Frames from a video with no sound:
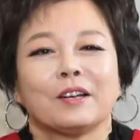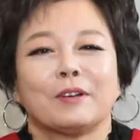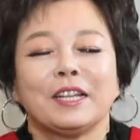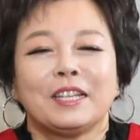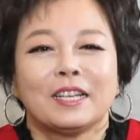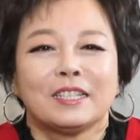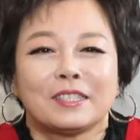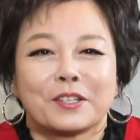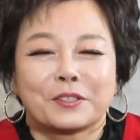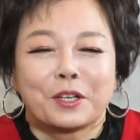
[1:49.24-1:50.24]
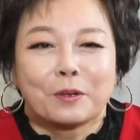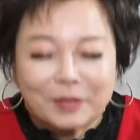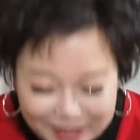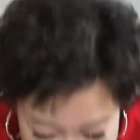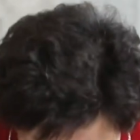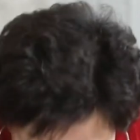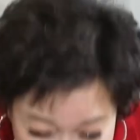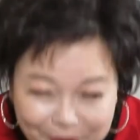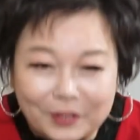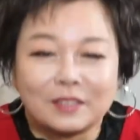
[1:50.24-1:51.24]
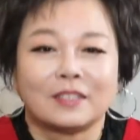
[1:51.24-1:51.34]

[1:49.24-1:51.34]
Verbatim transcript: YTN 시청자 여러분 안녕하세요.